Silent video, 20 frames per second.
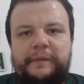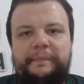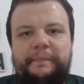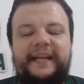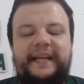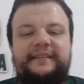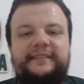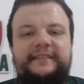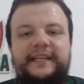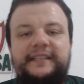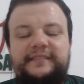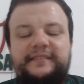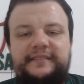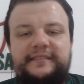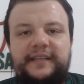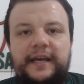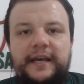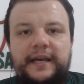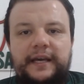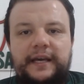
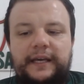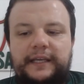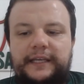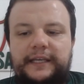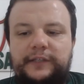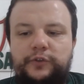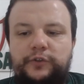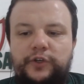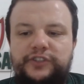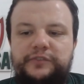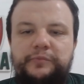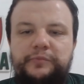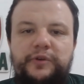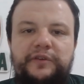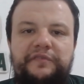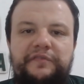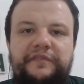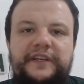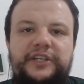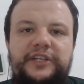Imperatriz, que em
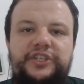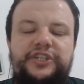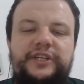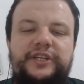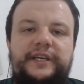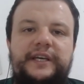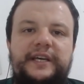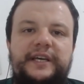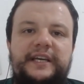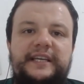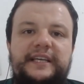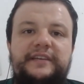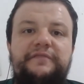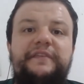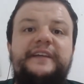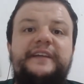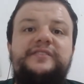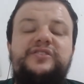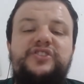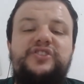2020
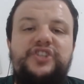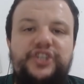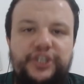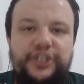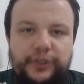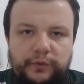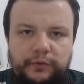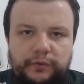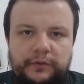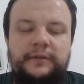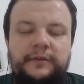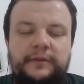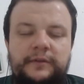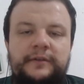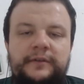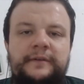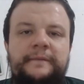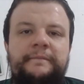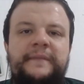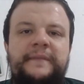
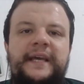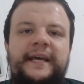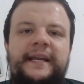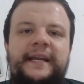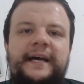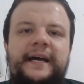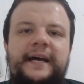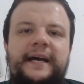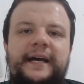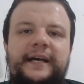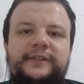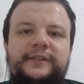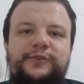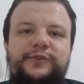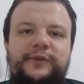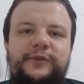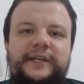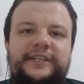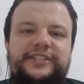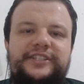investiu né, na,
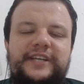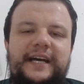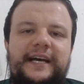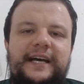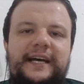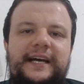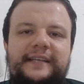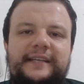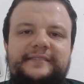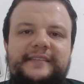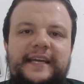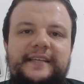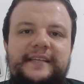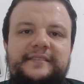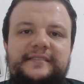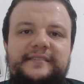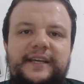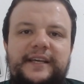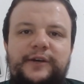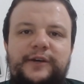durante a Série
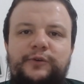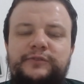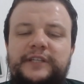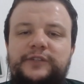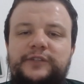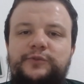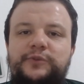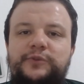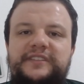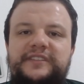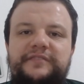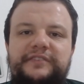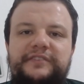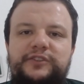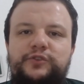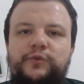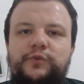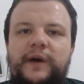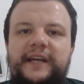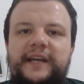C, contratou
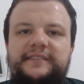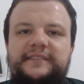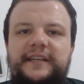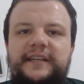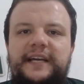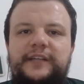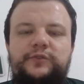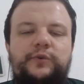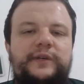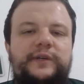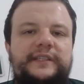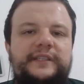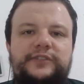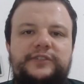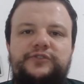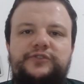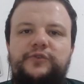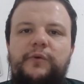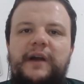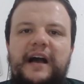Estevão Soares, treinador
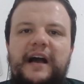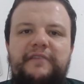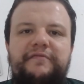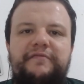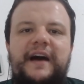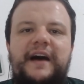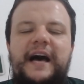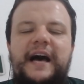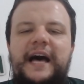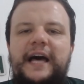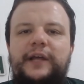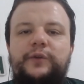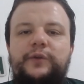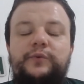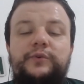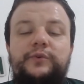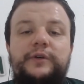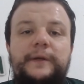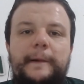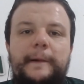Anderson
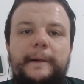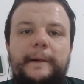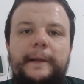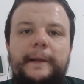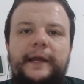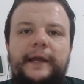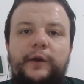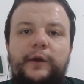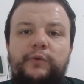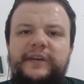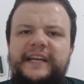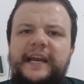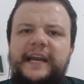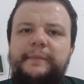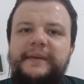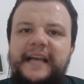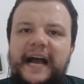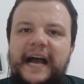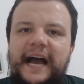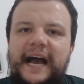Cavalo, é, o
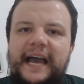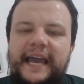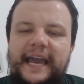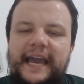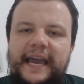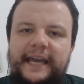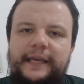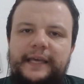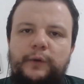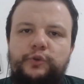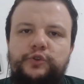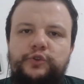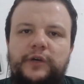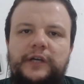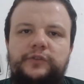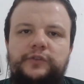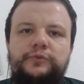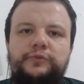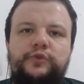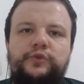Guilherme Garré, que é um
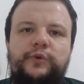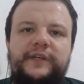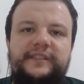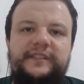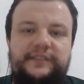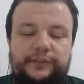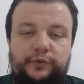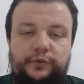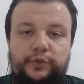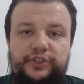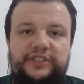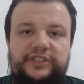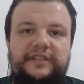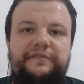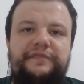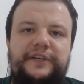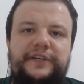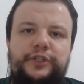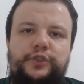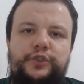jogador muito conhecido, hoje
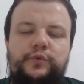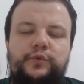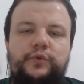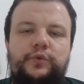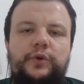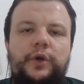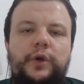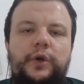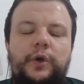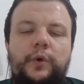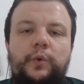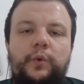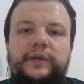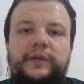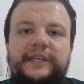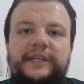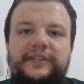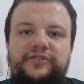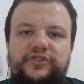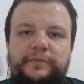defende o, o
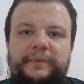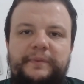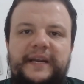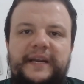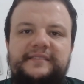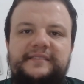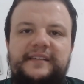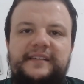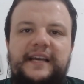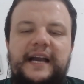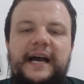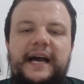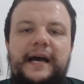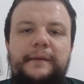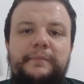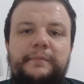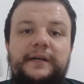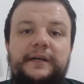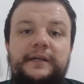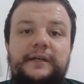15 de
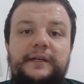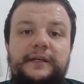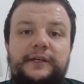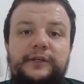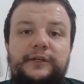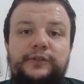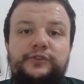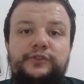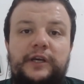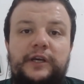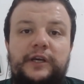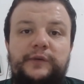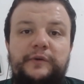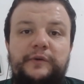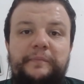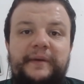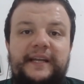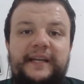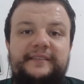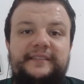Piracicaba. Só que
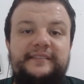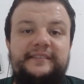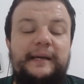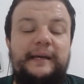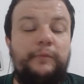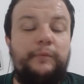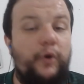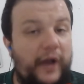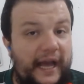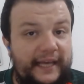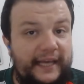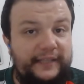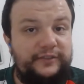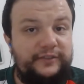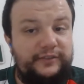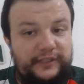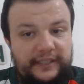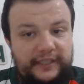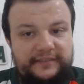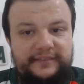o Imperatriz acabou
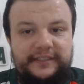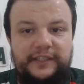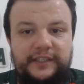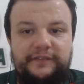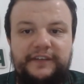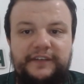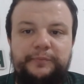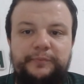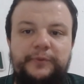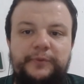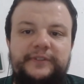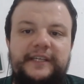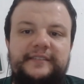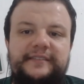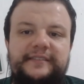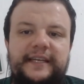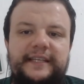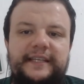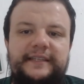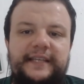caindo e esse ano vai disputar a
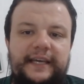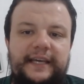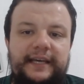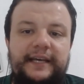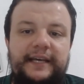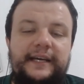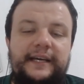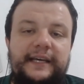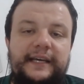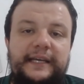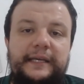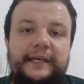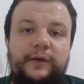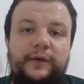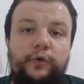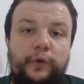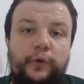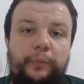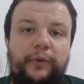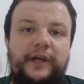Série D. E,
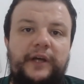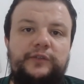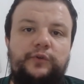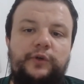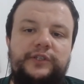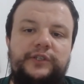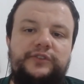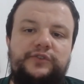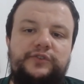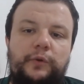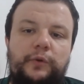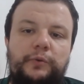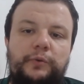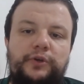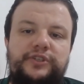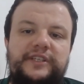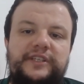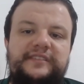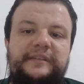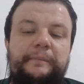grupo A2, como
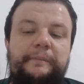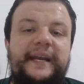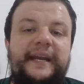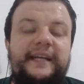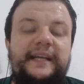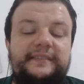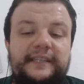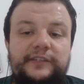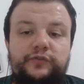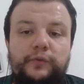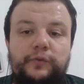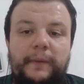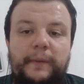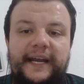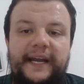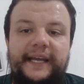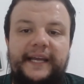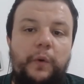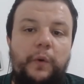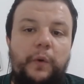eu disse, Imperatriz do
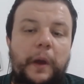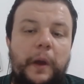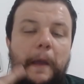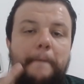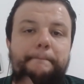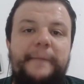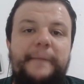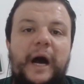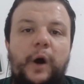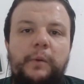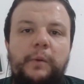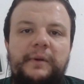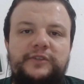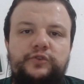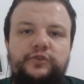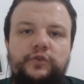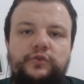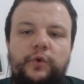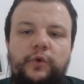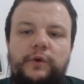Maranhão,
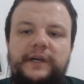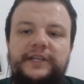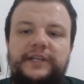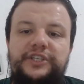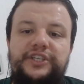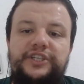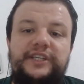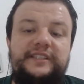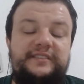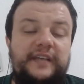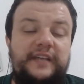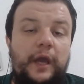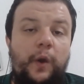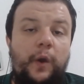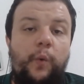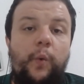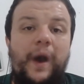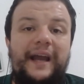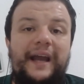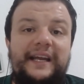Palmas do Tocantins,
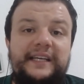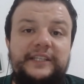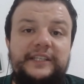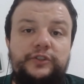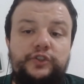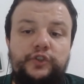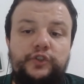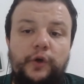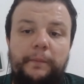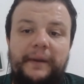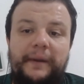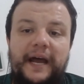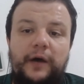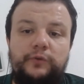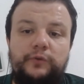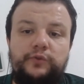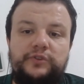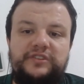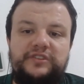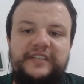Guarani do
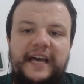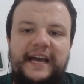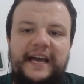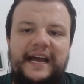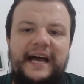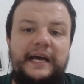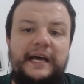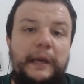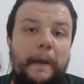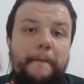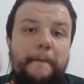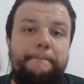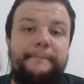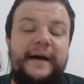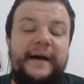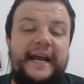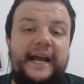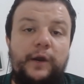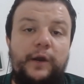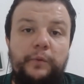Sobral do Ceará,
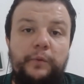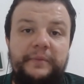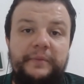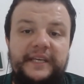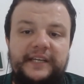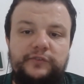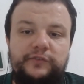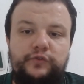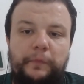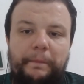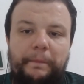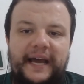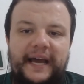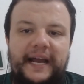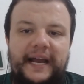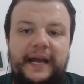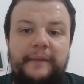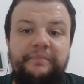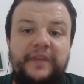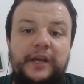Paragominas do
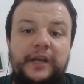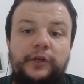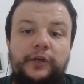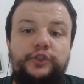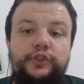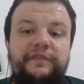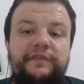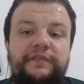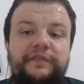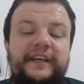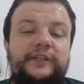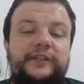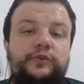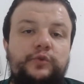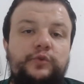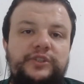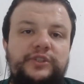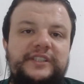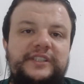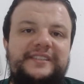Pará,
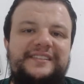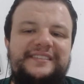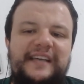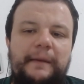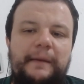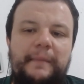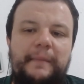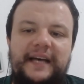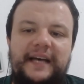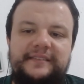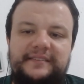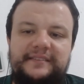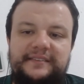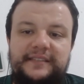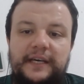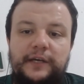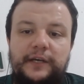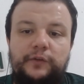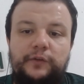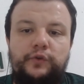Juventude
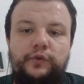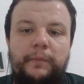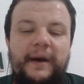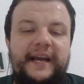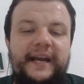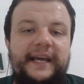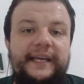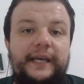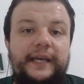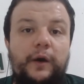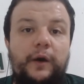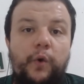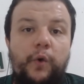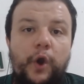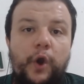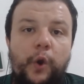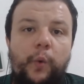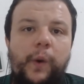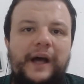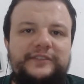Samás do
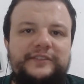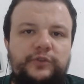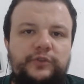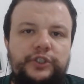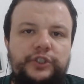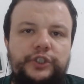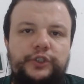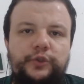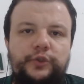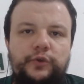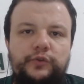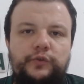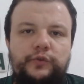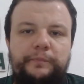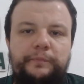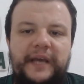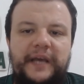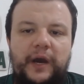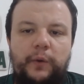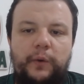Maranhão, 4 de julho
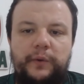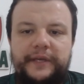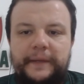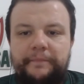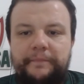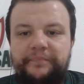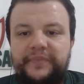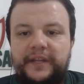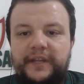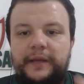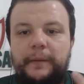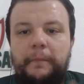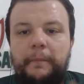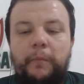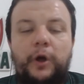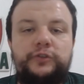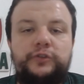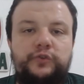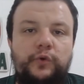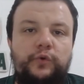do Piauí,
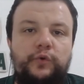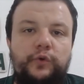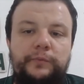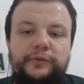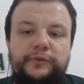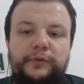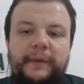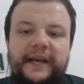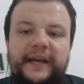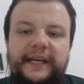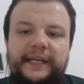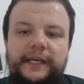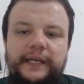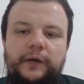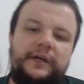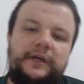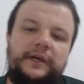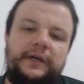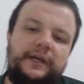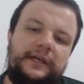Motoclube do
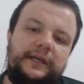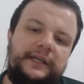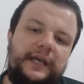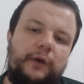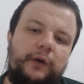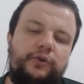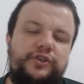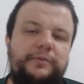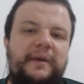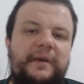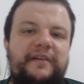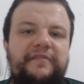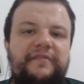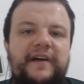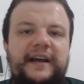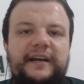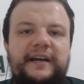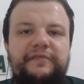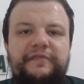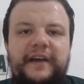Maranhão e a última
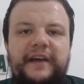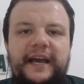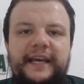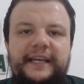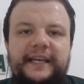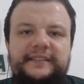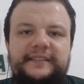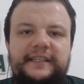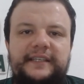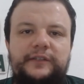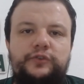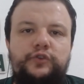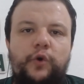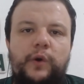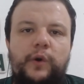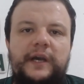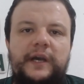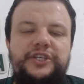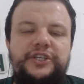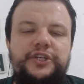vaga fica entre
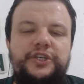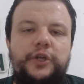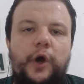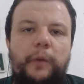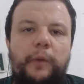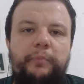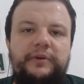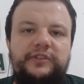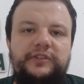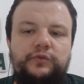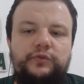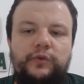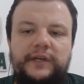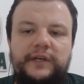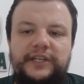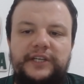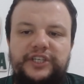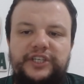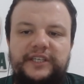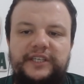Tocantinópolis do
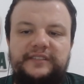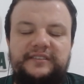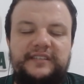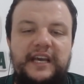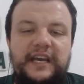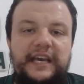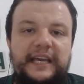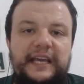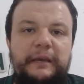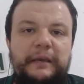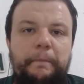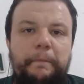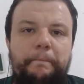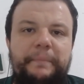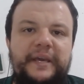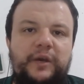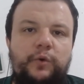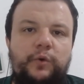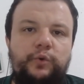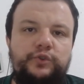Tocantins e
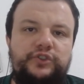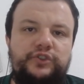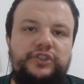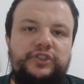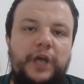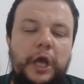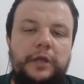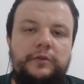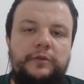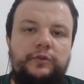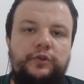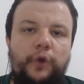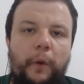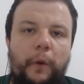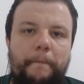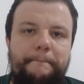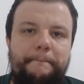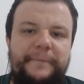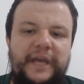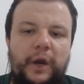Picos
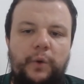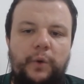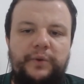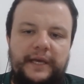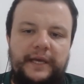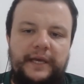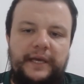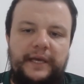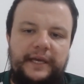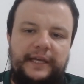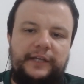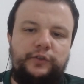do Piauí.